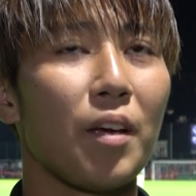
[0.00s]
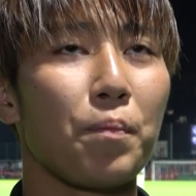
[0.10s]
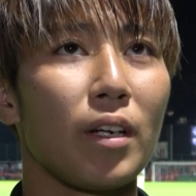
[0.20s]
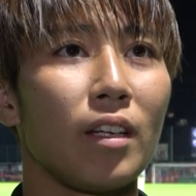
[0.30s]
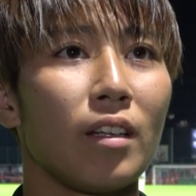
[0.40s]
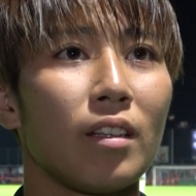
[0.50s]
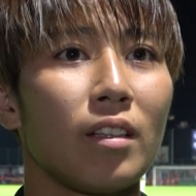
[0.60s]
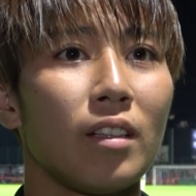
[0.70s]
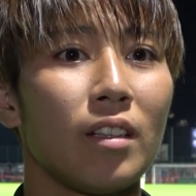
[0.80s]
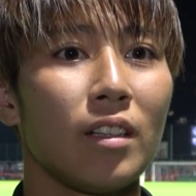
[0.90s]
やっぱり
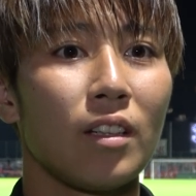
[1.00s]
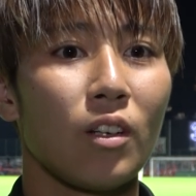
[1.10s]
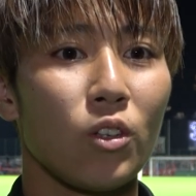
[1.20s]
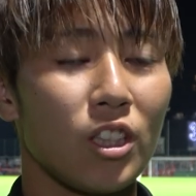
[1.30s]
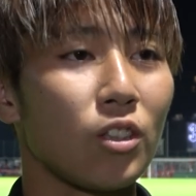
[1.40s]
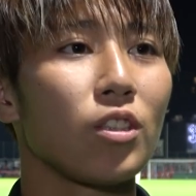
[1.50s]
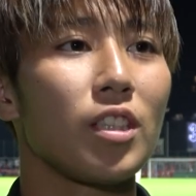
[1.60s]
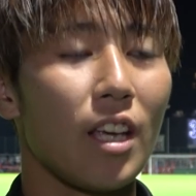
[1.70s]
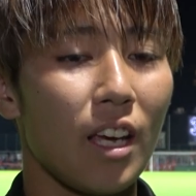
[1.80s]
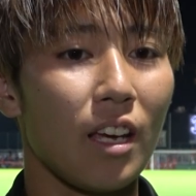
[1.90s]
個人と
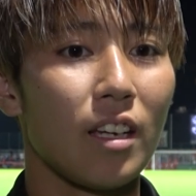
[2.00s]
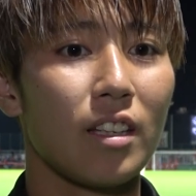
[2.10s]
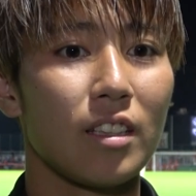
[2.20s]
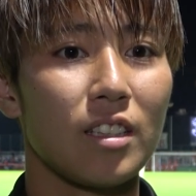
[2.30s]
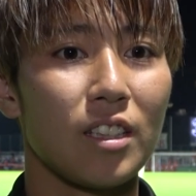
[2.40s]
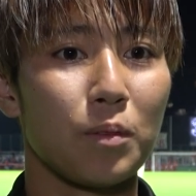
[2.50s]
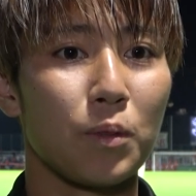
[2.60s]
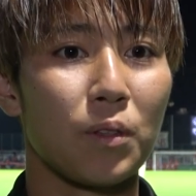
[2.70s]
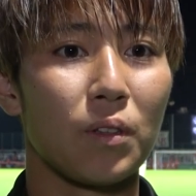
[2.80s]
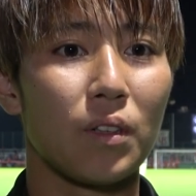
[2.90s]
して
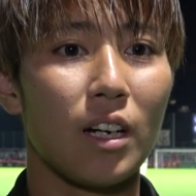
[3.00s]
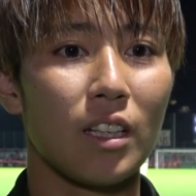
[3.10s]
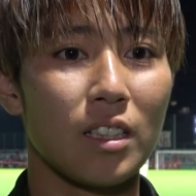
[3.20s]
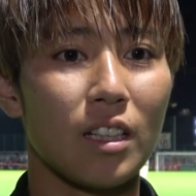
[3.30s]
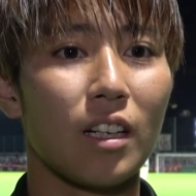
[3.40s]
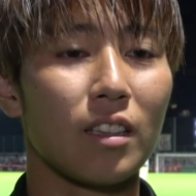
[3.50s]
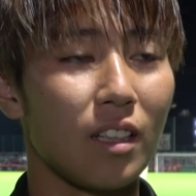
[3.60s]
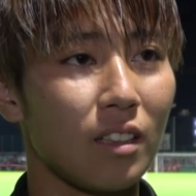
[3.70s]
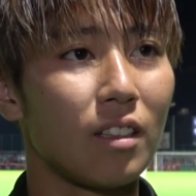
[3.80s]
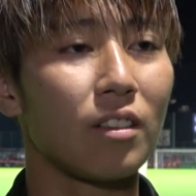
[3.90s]
チームを勝たせたかっ
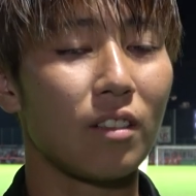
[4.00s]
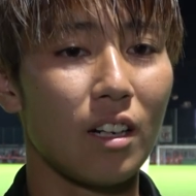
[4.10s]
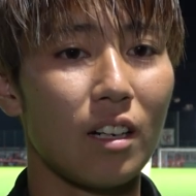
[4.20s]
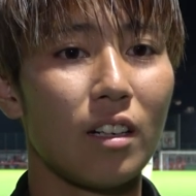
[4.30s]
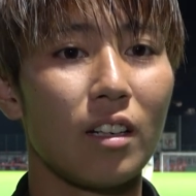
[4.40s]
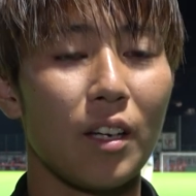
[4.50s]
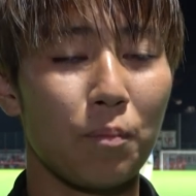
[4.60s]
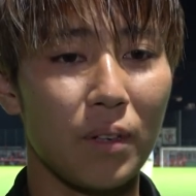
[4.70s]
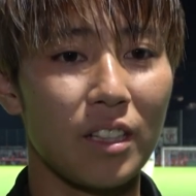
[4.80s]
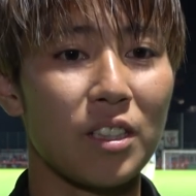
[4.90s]
たっていうのがやっ
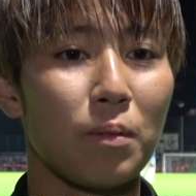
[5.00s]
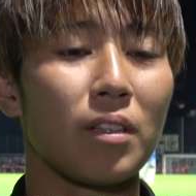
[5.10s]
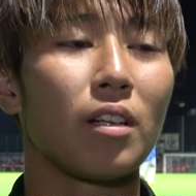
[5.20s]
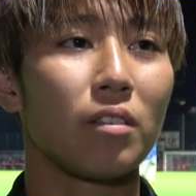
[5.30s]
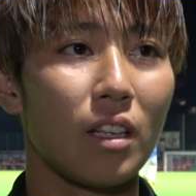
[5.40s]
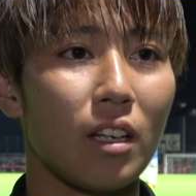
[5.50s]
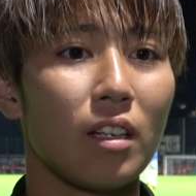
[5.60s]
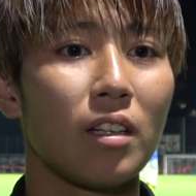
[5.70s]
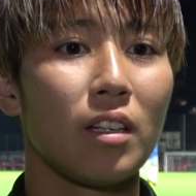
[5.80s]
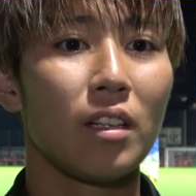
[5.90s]
ぱり一番なので、
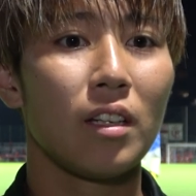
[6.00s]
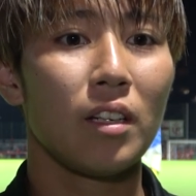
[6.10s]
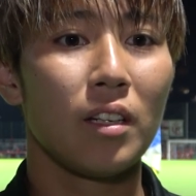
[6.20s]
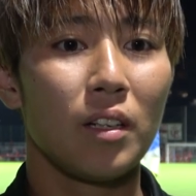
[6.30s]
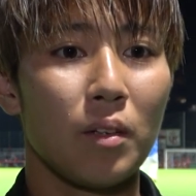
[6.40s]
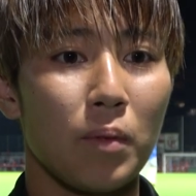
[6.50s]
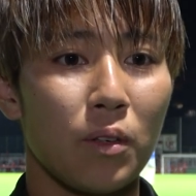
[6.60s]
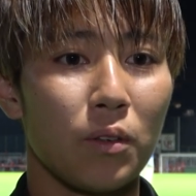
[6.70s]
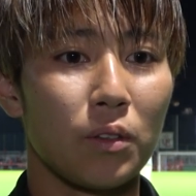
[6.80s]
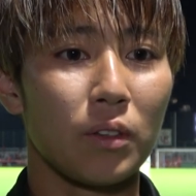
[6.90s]

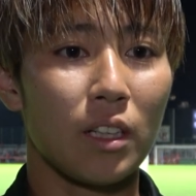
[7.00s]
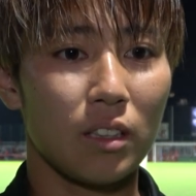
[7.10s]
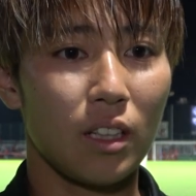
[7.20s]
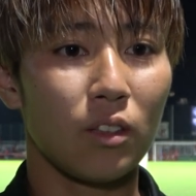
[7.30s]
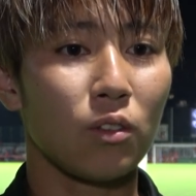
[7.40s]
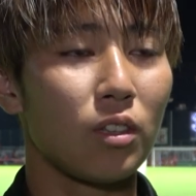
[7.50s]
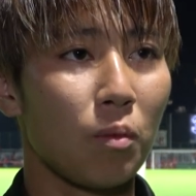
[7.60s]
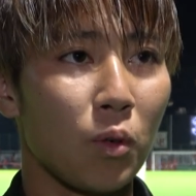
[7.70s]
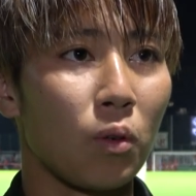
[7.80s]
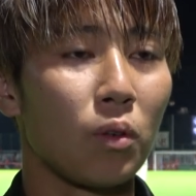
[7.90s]
ゴールを何点取っ
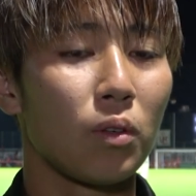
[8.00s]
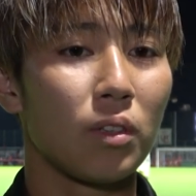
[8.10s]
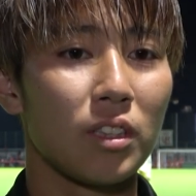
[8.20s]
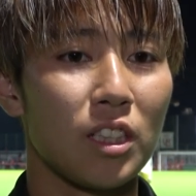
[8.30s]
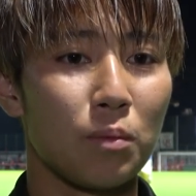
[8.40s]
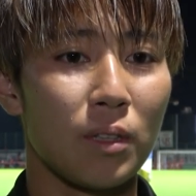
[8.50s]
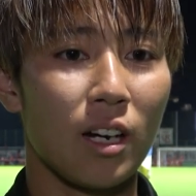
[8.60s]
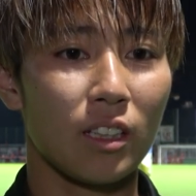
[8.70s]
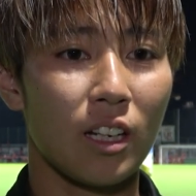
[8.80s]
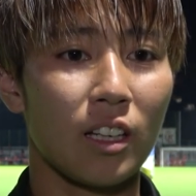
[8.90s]
てもチームが
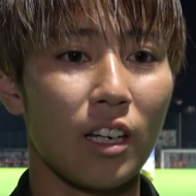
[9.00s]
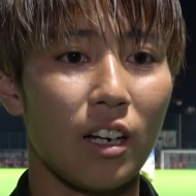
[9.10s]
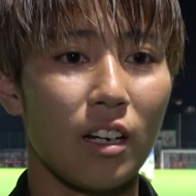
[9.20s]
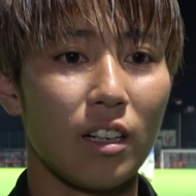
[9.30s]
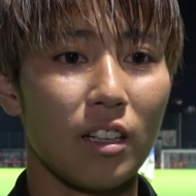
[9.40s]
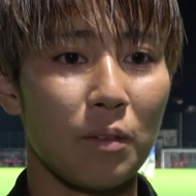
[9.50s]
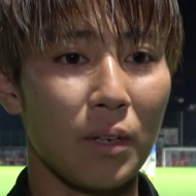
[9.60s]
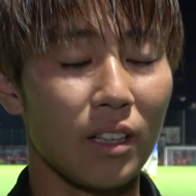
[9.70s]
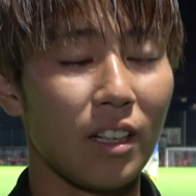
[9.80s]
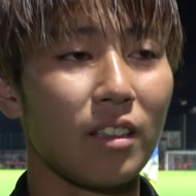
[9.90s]
勝たなきゃ意
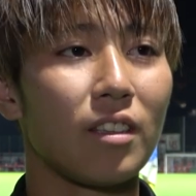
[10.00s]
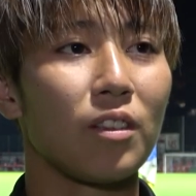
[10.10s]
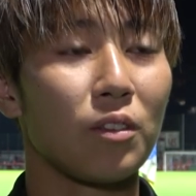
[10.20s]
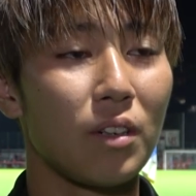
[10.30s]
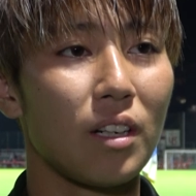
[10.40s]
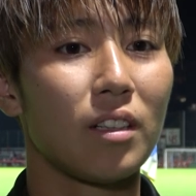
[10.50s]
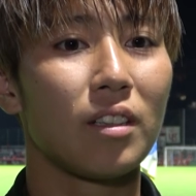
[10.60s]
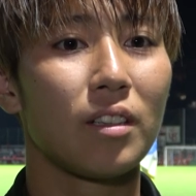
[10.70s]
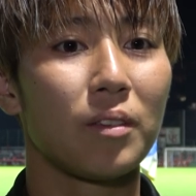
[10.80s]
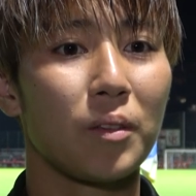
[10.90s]
味がないっていうのは
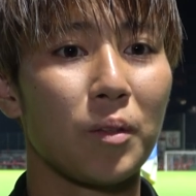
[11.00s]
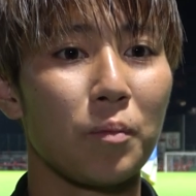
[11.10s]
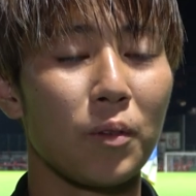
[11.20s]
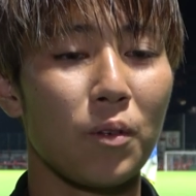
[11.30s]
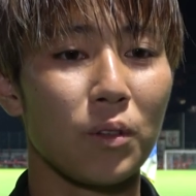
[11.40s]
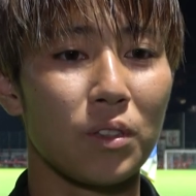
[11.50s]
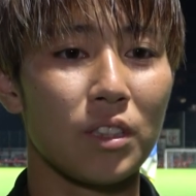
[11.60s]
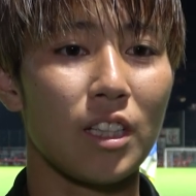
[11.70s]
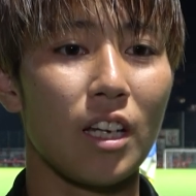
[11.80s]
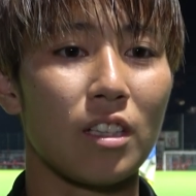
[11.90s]
もうここ数
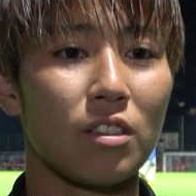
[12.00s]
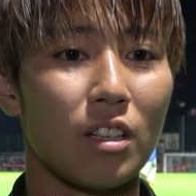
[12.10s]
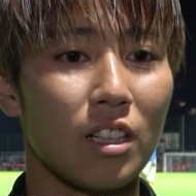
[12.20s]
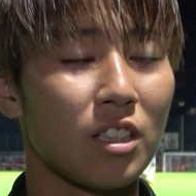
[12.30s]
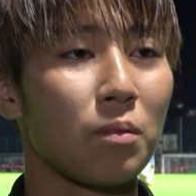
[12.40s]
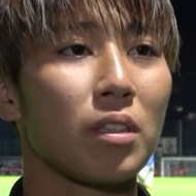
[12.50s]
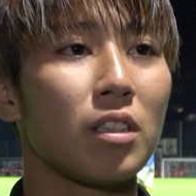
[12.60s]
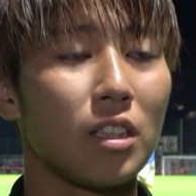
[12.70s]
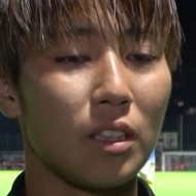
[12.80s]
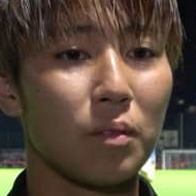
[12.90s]
試合痛感してま
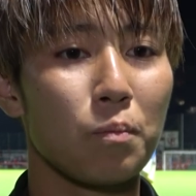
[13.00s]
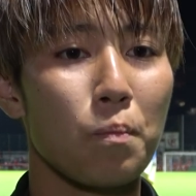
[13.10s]
すし、